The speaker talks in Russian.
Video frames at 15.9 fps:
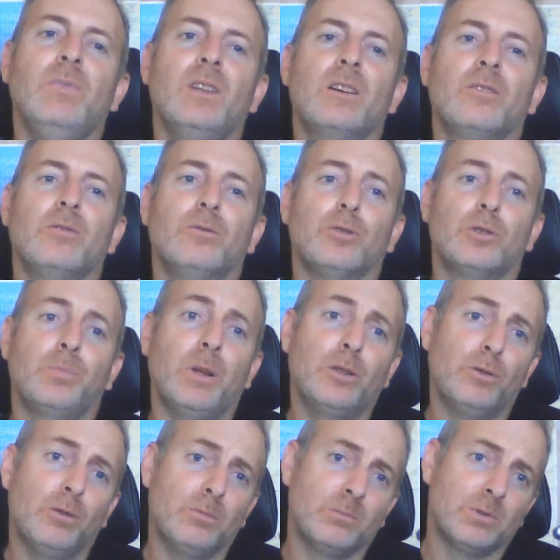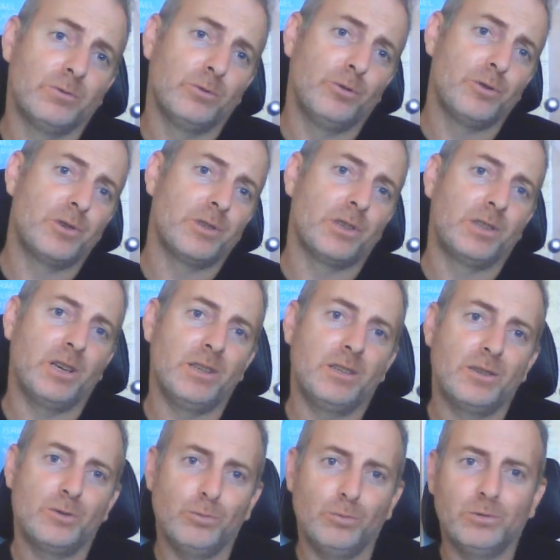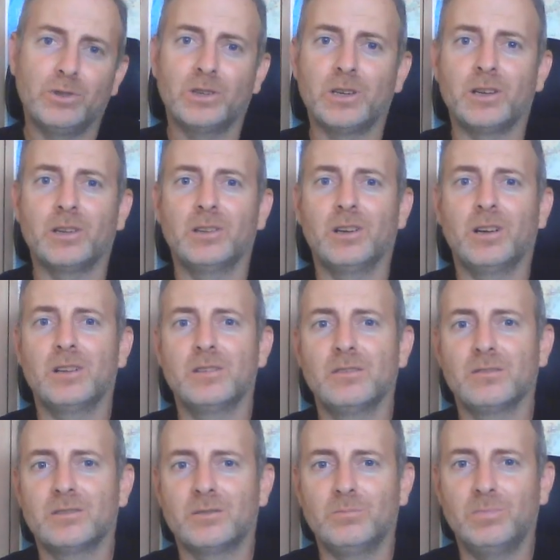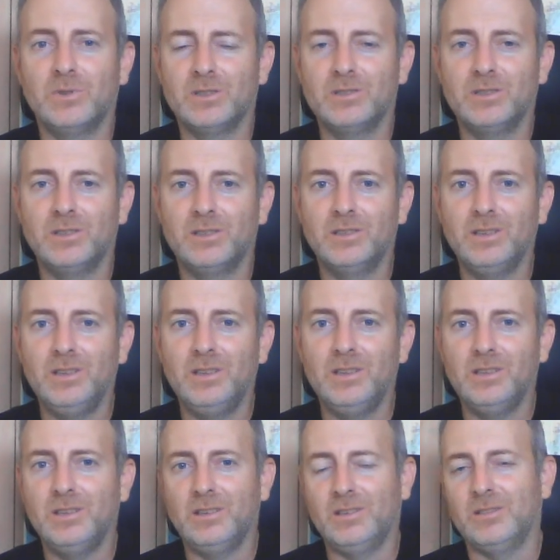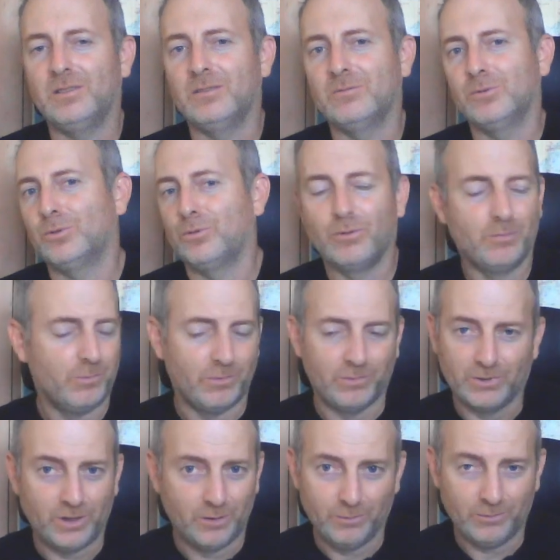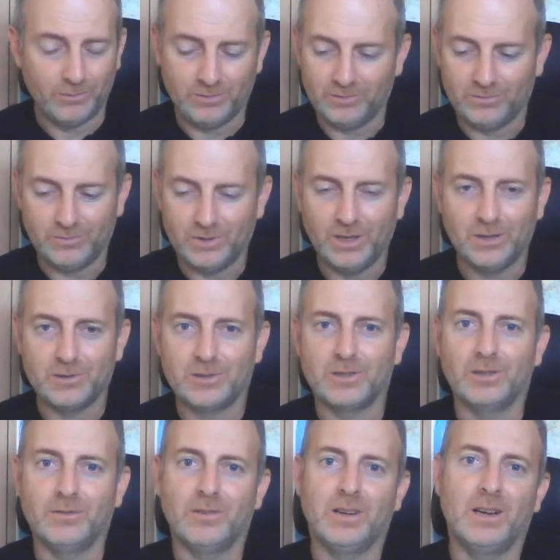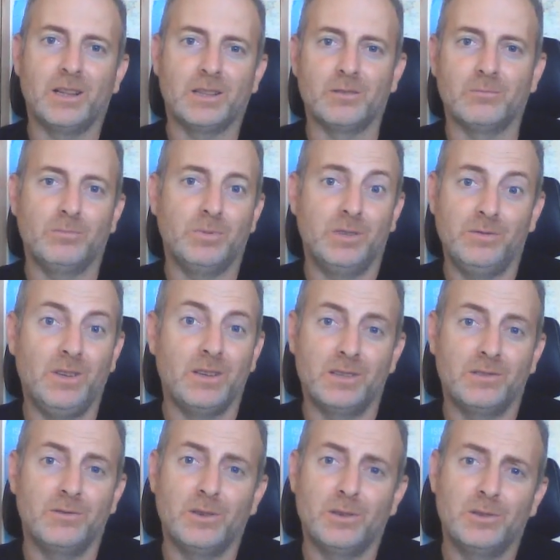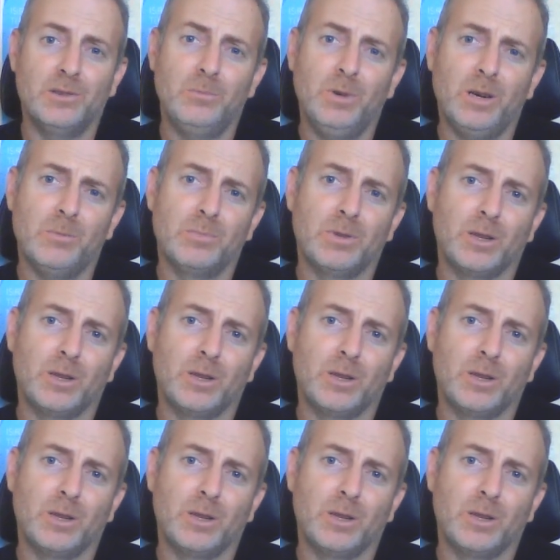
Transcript: Вот. Потом в ночь на третьи сутки, как я находился без еды и вот кроме вот одной встречи с адвокатом без связи с внешним миром,